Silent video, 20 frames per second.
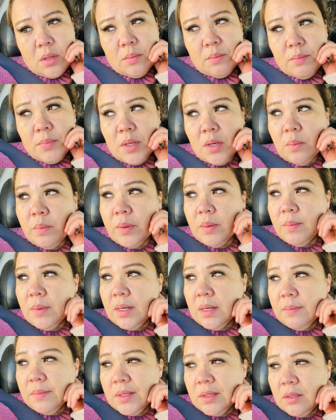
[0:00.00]
Pero
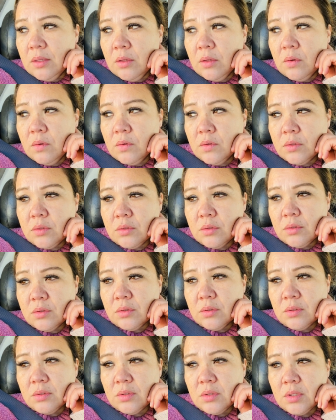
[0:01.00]
primeramente Dios
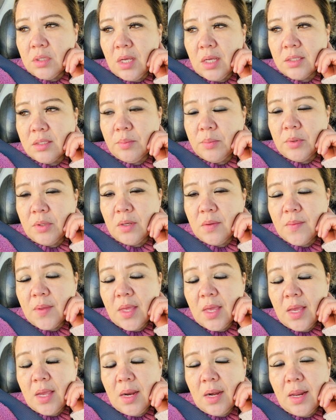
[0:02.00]
ya se pone
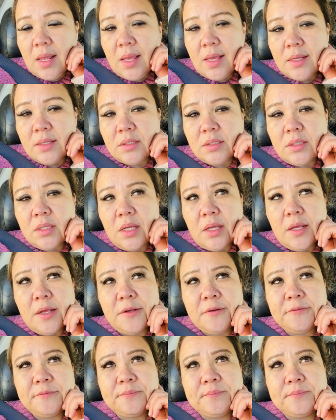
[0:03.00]
bien y este...